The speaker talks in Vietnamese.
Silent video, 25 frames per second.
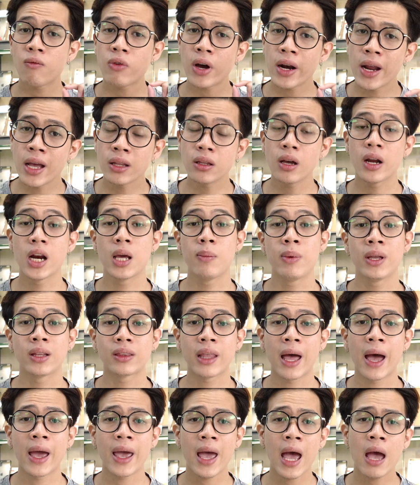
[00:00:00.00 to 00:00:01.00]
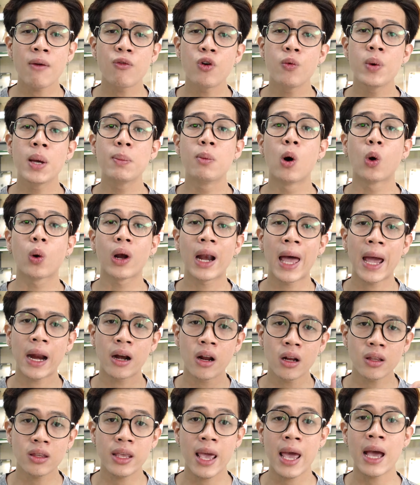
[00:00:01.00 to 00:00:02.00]
Và đến thời điểm hiện tại iPhone 11 lại
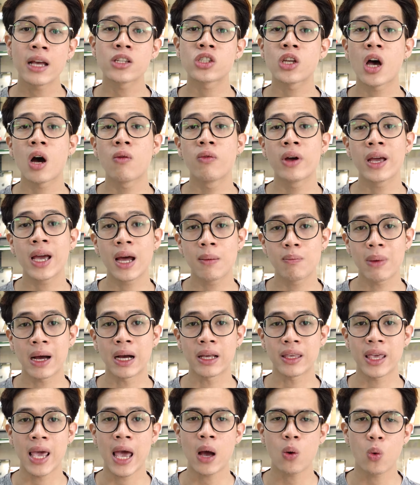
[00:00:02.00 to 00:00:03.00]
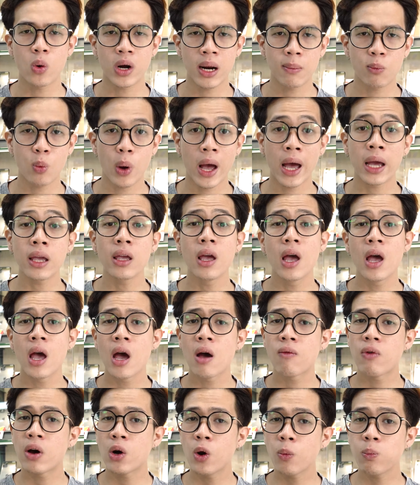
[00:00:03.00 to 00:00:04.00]
rớt giá so với gần bằng giá của năm ngoái
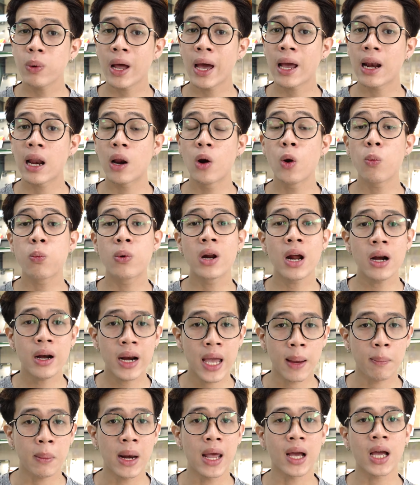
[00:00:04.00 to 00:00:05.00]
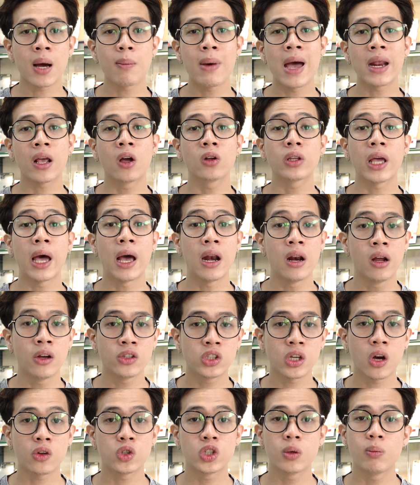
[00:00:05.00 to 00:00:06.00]
Và lúc này là lúc rất đẹp để các bạn có thể lựa
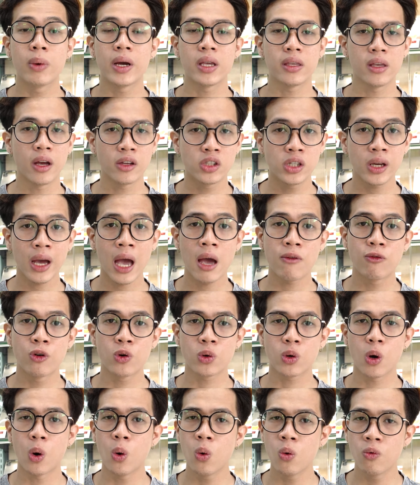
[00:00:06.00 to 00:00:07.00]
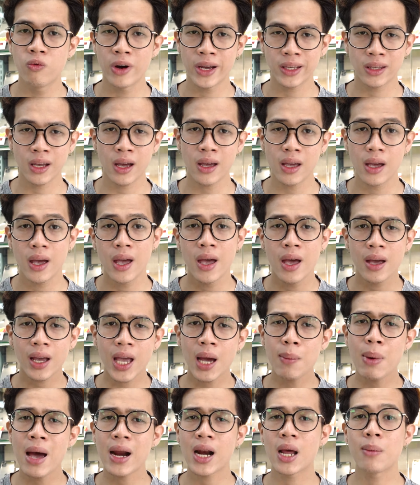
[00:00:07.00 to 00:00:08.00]
chọn cho mình những chiếc iPhone cũ Vậy thì
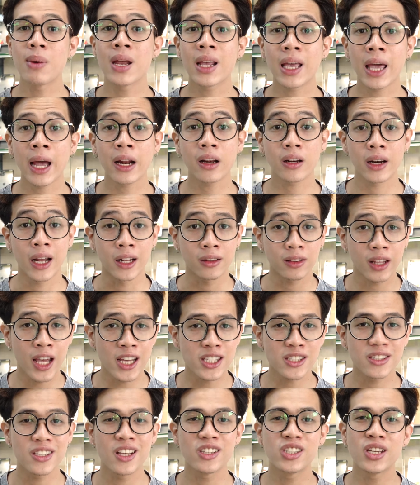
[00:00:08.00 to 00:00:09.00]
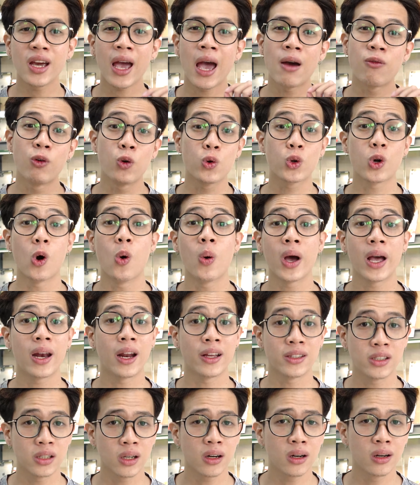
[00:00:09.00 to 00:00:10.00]
các bạn đã biết cách để test những chiếc iPhone cũ hay
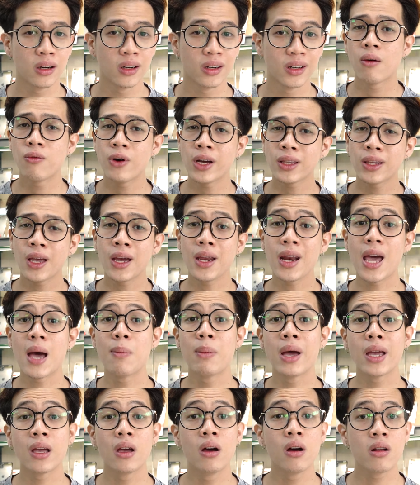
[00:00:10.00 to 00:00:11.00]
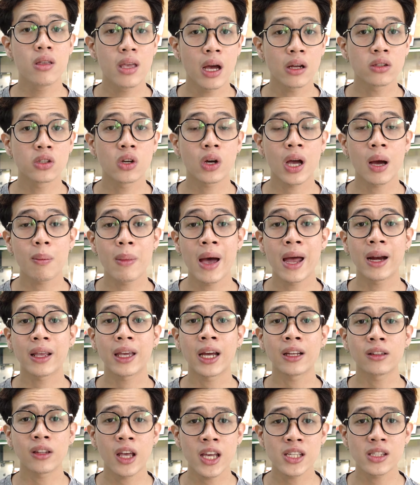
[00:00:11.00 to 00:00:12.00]
là chưa? Vậy thì để mình hướng dẫn cho các bạn
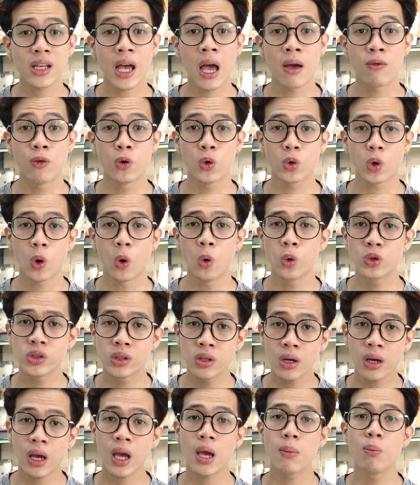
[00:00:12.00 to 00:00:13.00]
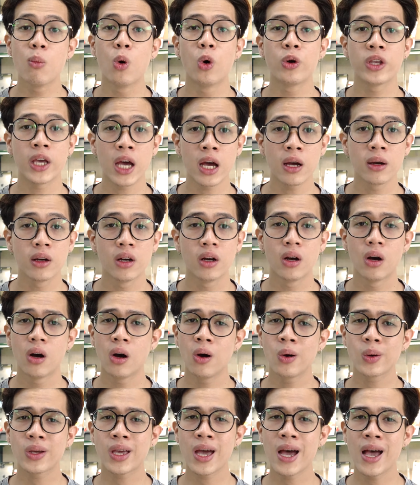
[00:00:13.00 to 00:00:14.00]
cách test iPhone cũ trước khi mua nhé
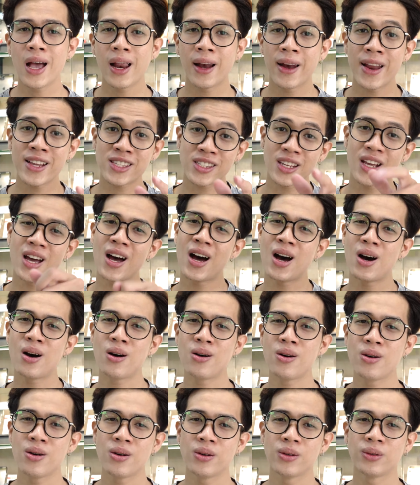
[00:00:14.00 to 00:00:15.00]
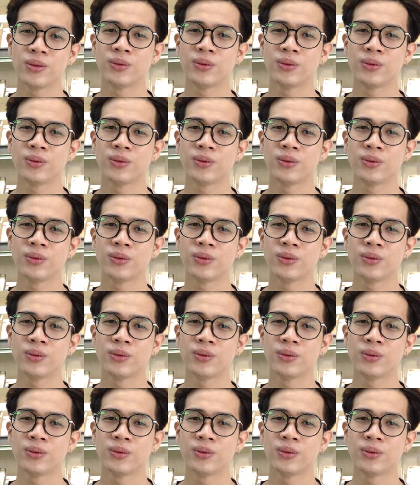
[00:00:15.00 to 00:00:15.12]
Ok, let's go!